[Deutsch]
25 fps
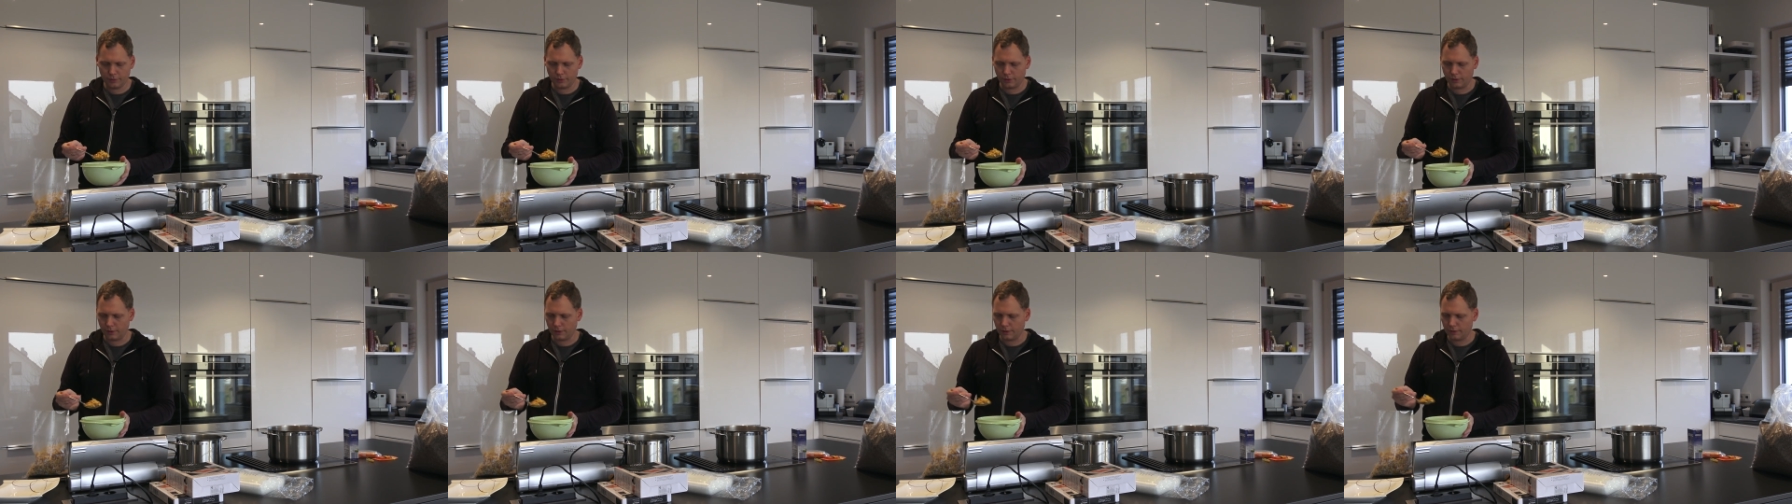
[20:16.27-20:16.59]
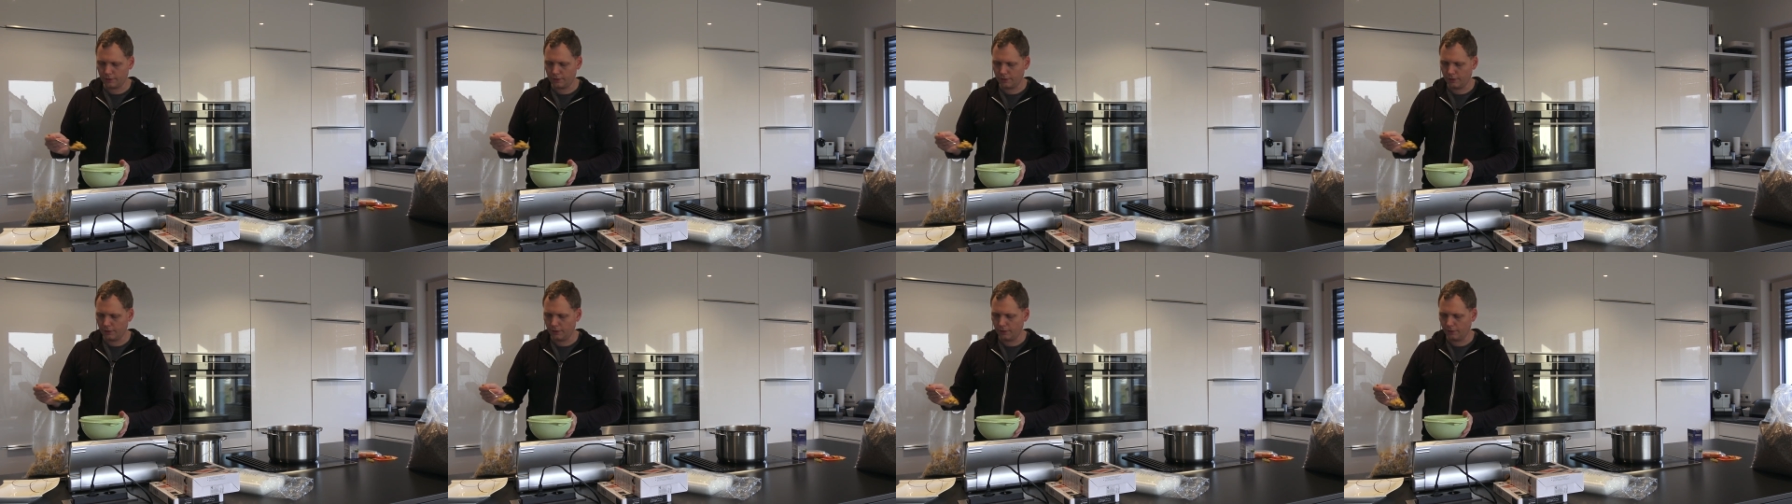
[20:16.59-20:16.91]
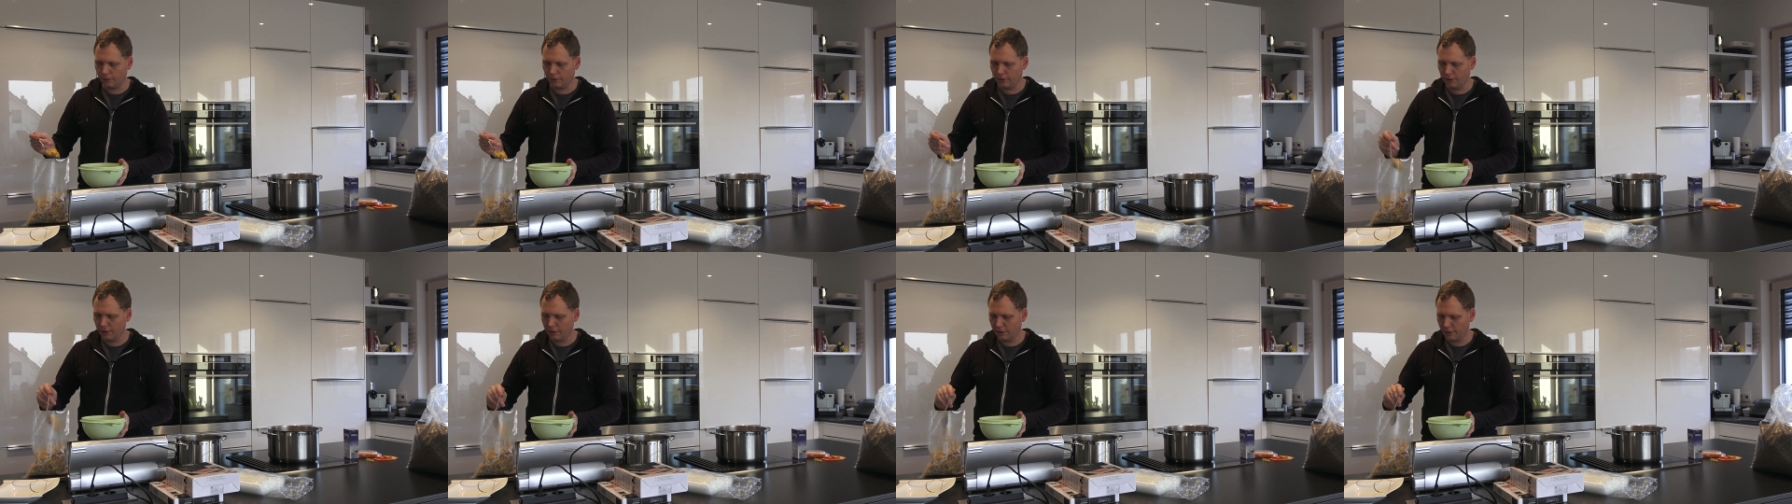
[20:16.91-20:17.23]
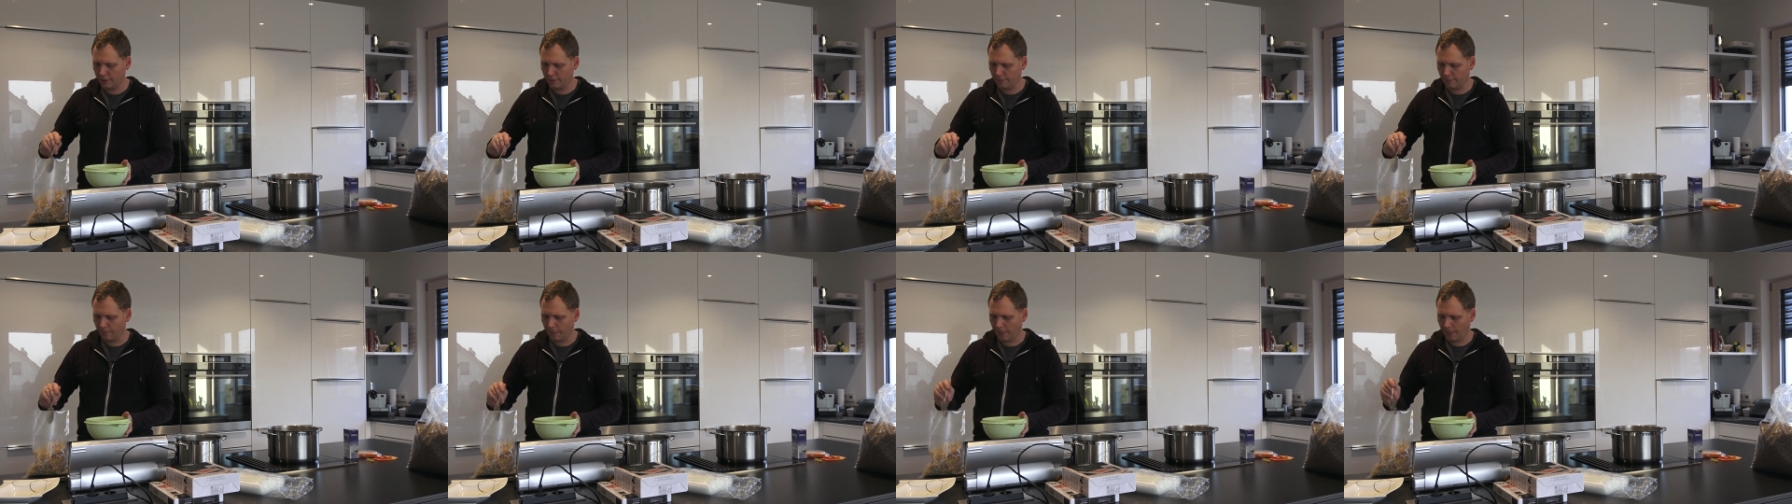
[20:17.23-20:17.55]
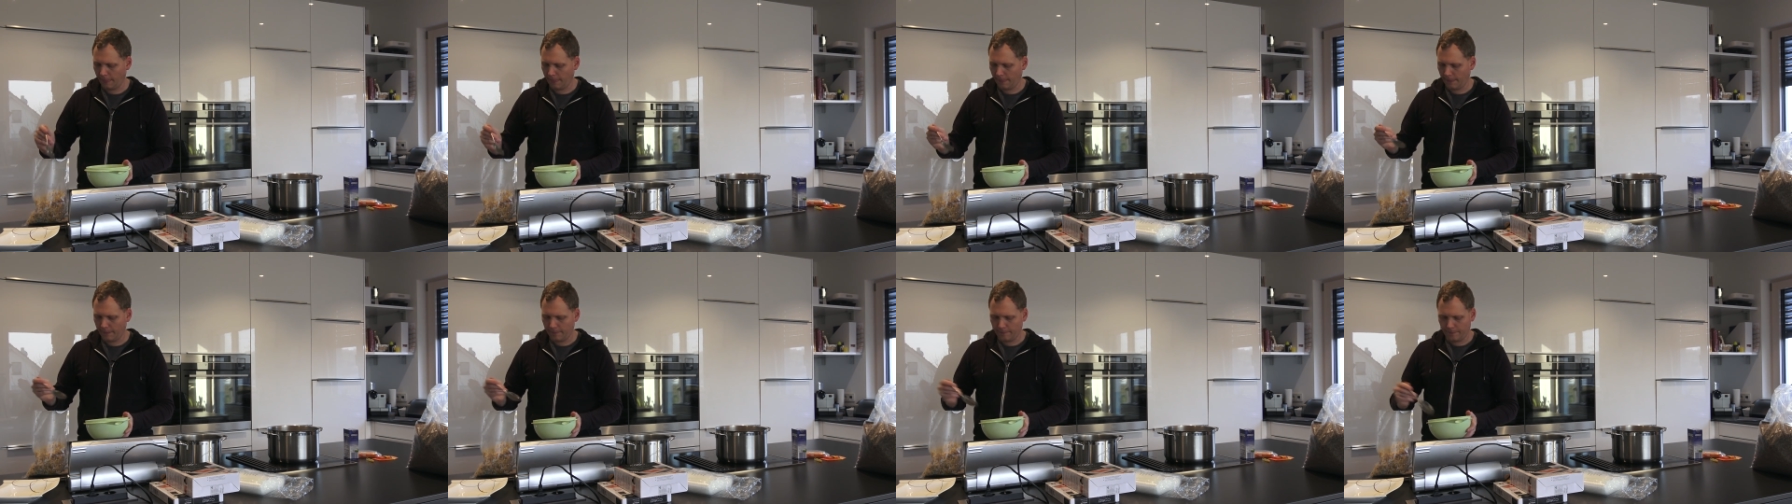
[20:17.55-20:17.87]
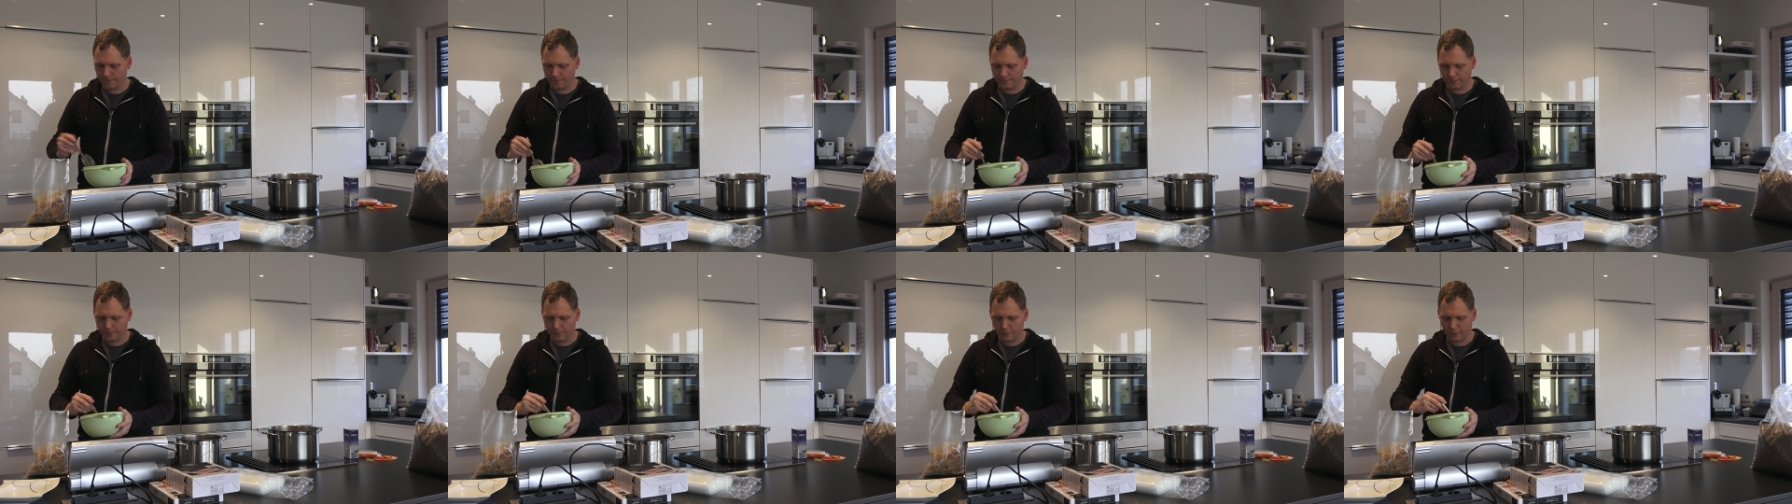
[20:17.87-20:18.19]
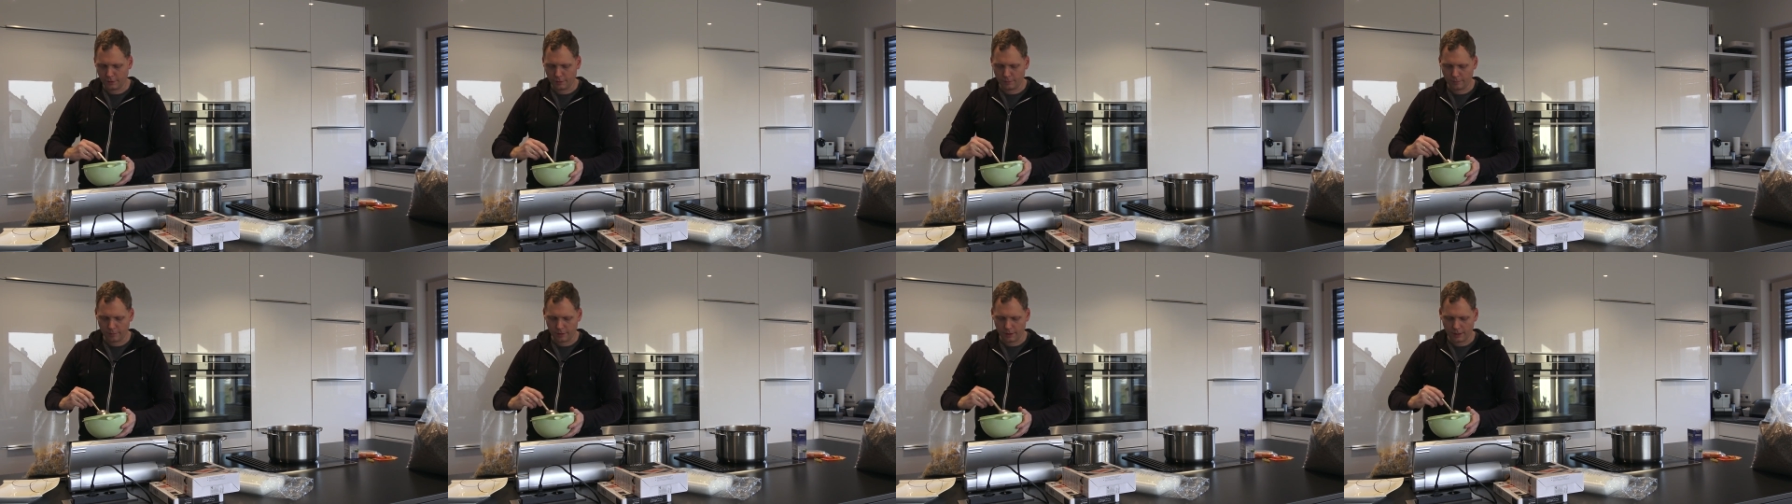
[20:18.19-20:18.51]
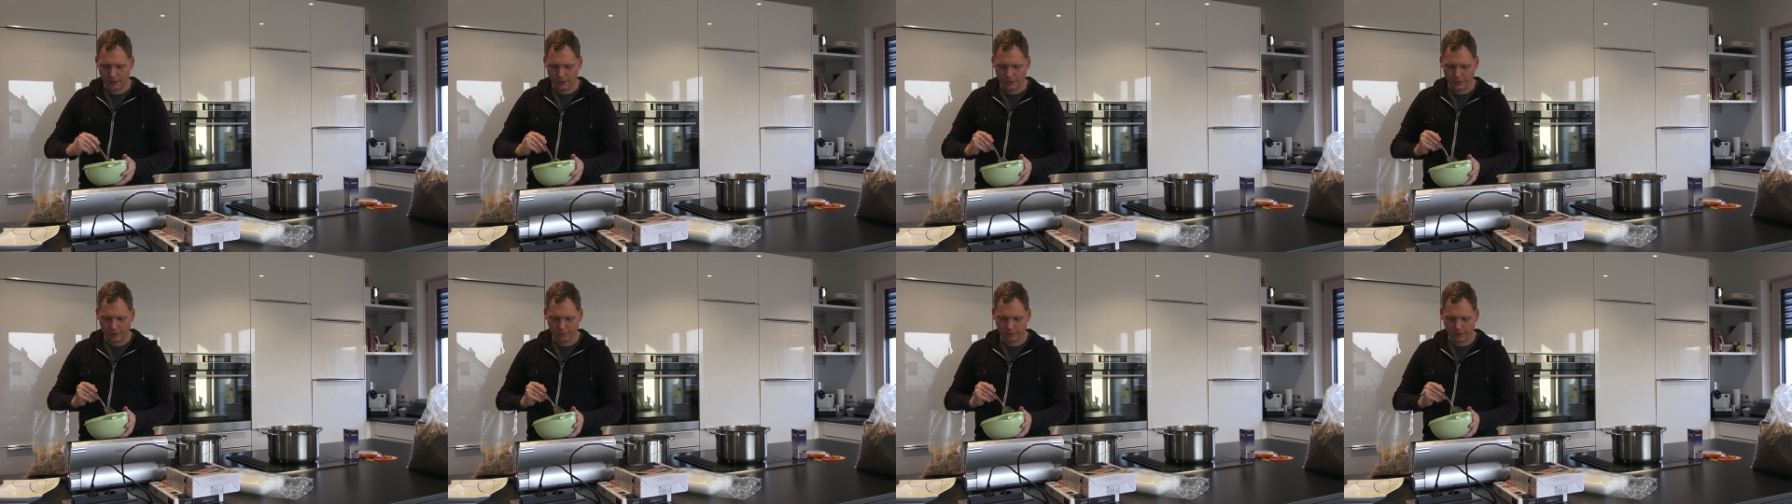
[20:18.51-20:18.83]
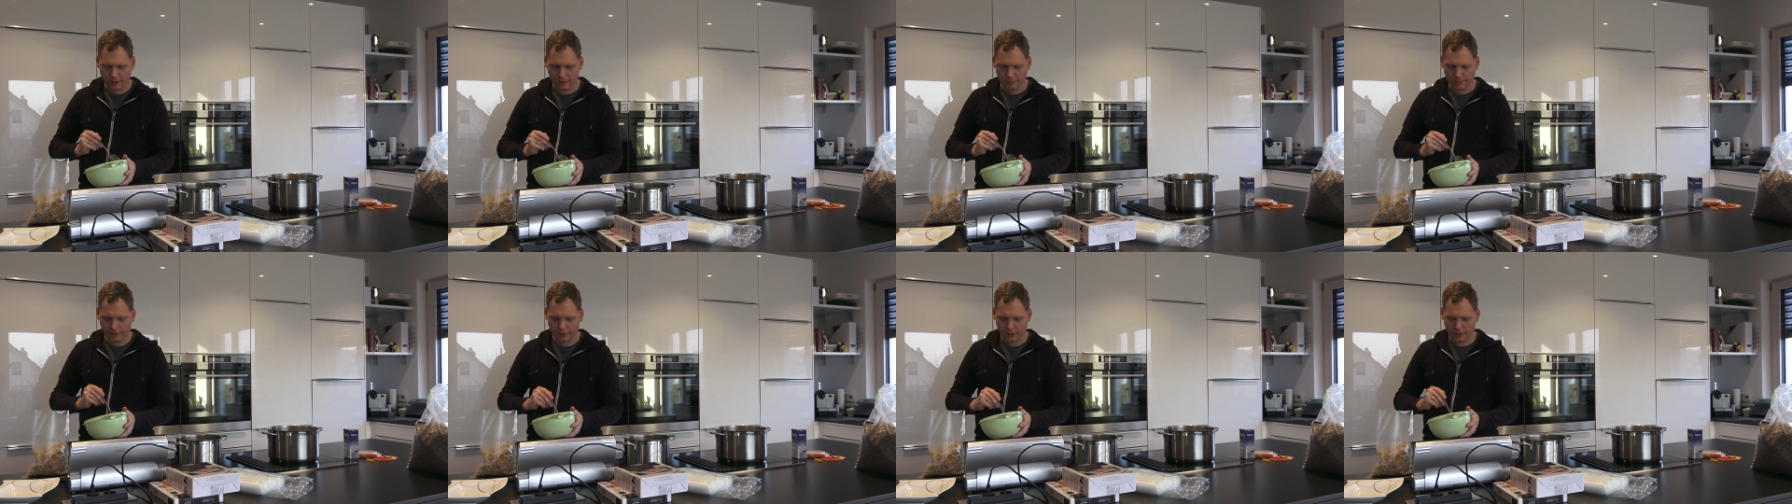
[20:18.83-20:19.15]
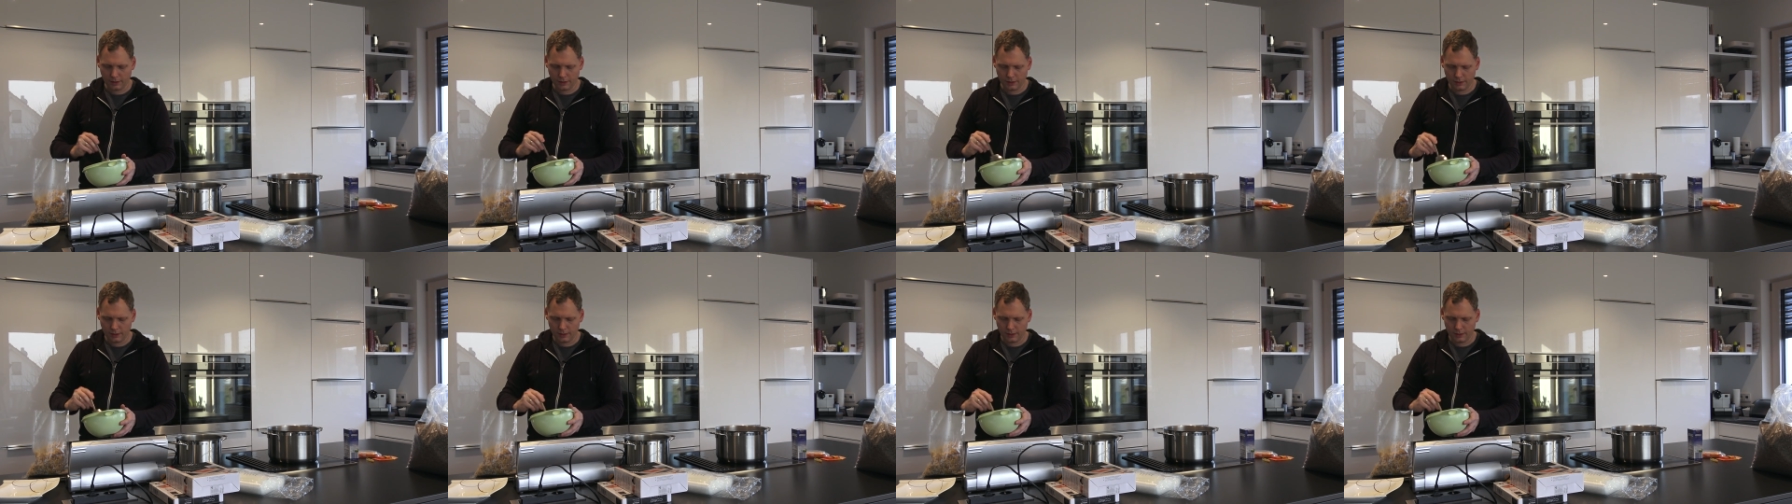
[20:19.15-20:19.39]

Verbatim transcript: sondern dass die hier unten in dem, in dem Behälter bleibt.